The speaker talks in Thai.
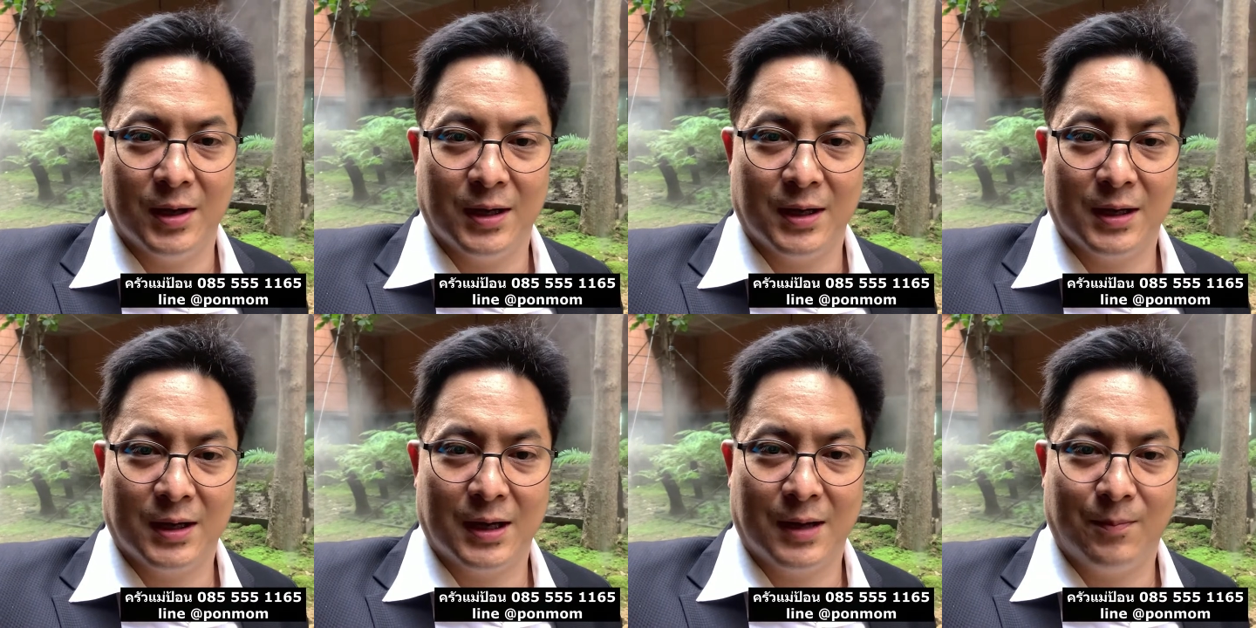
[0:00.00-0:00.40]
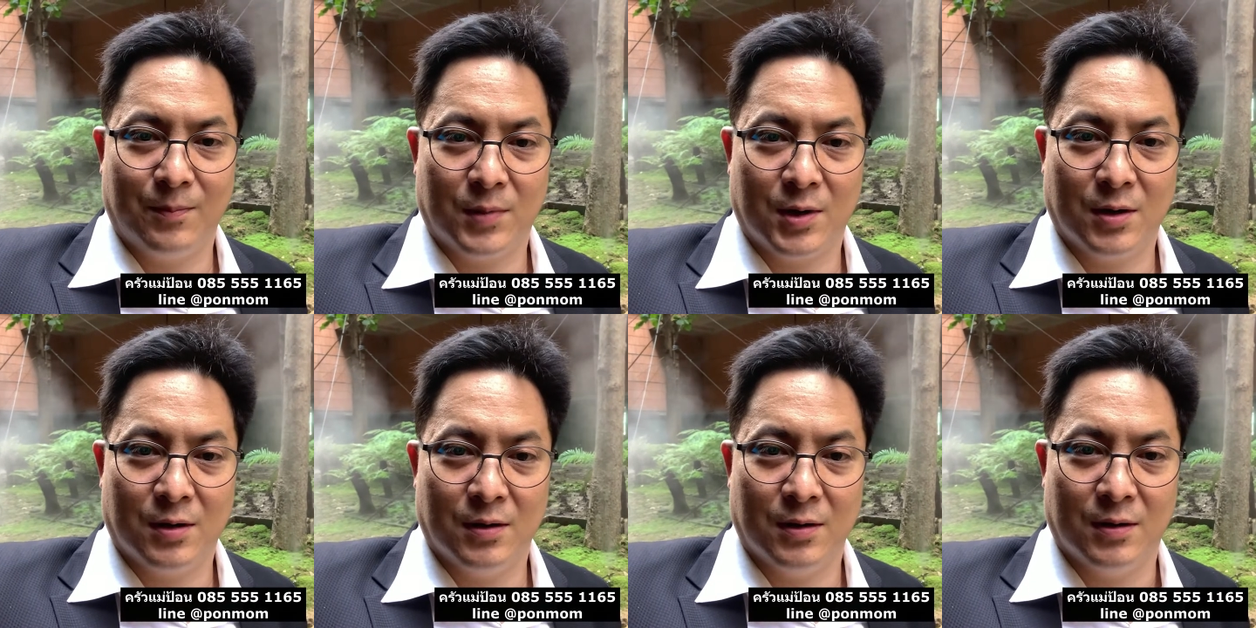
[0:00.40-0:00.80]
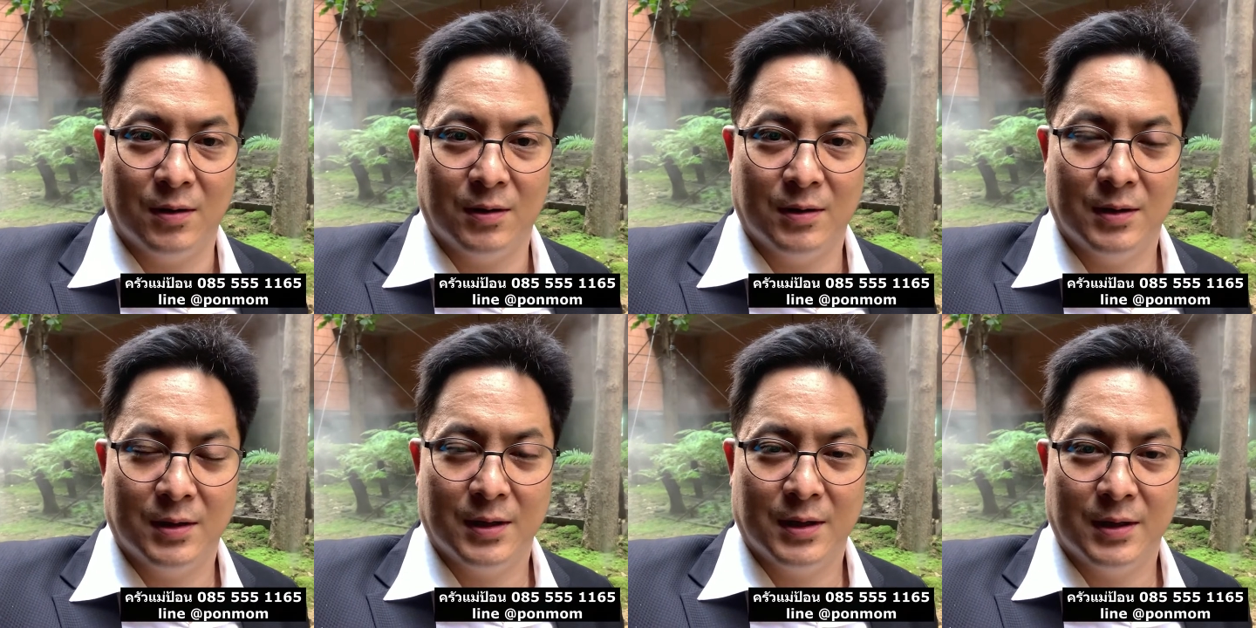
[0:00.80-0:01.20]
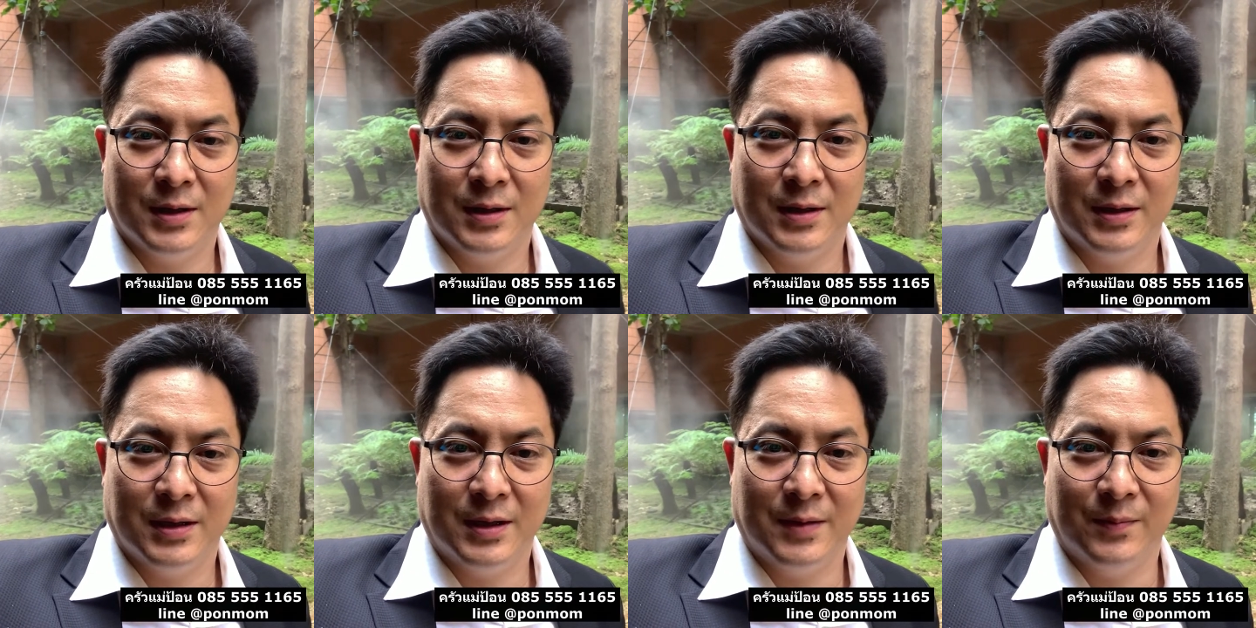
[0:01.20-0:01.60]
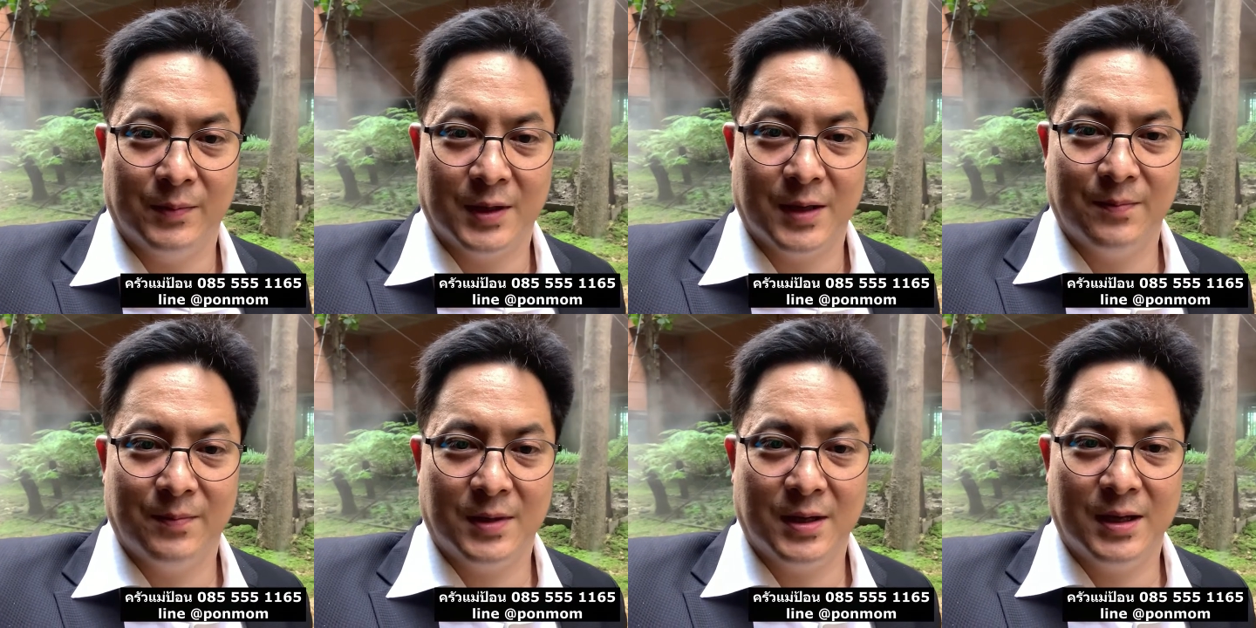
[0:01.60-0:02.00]
แล้วนะครับก็อิ่ม
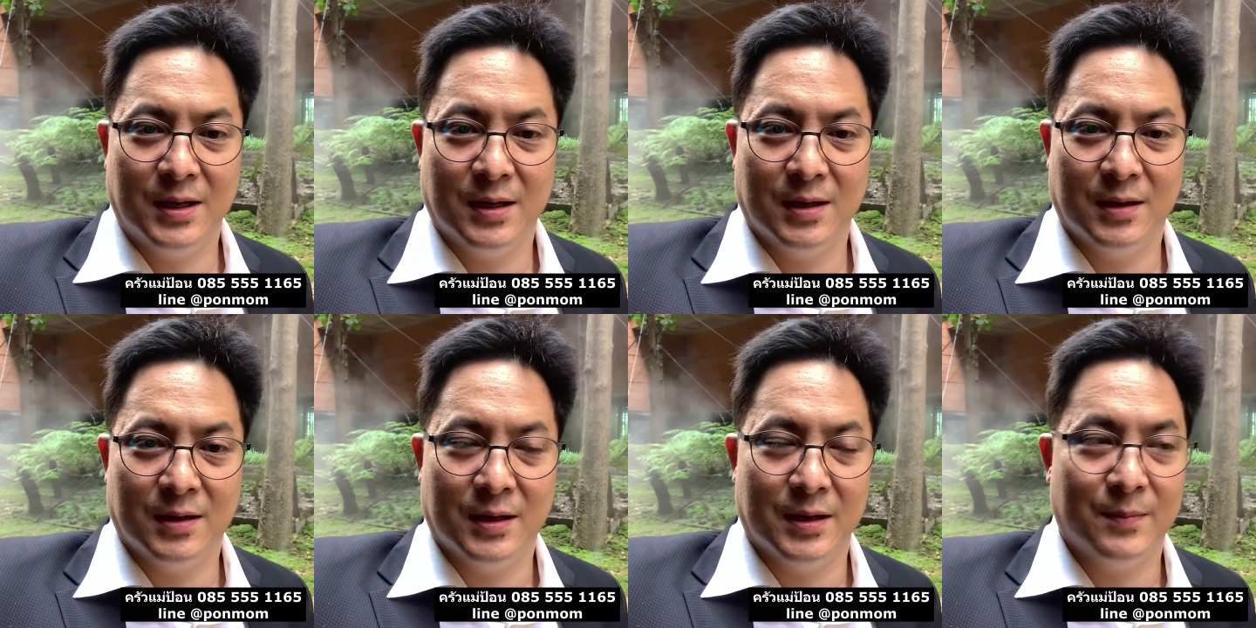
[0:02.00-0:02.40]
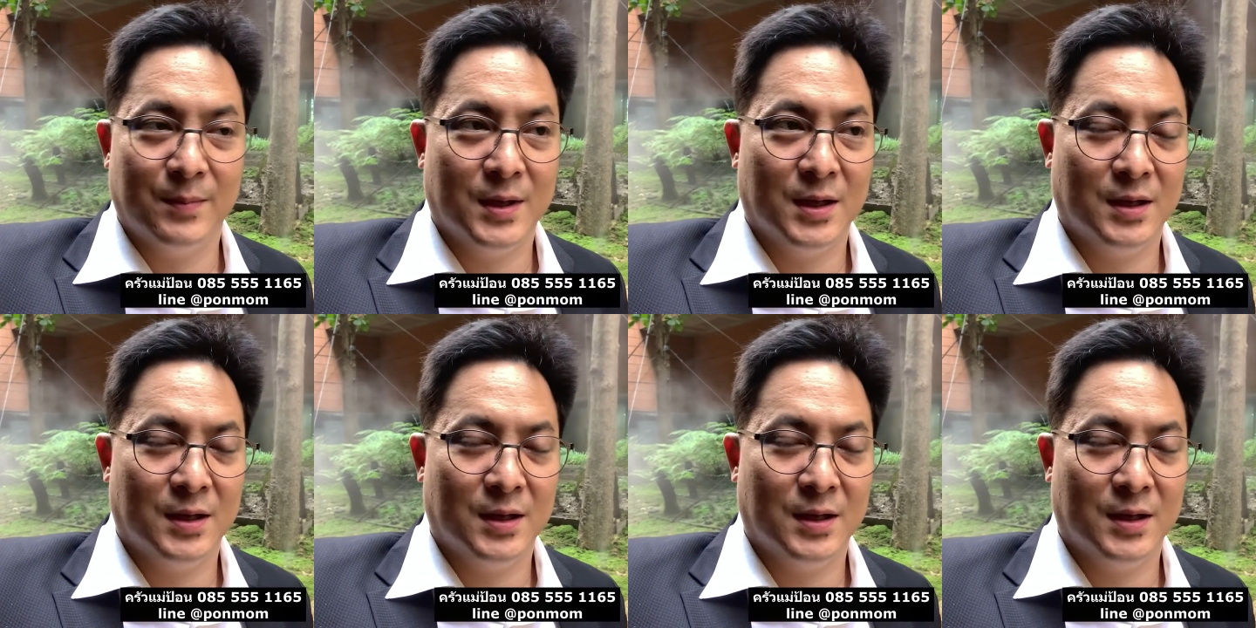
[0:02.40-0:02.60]
เต็มที่เลย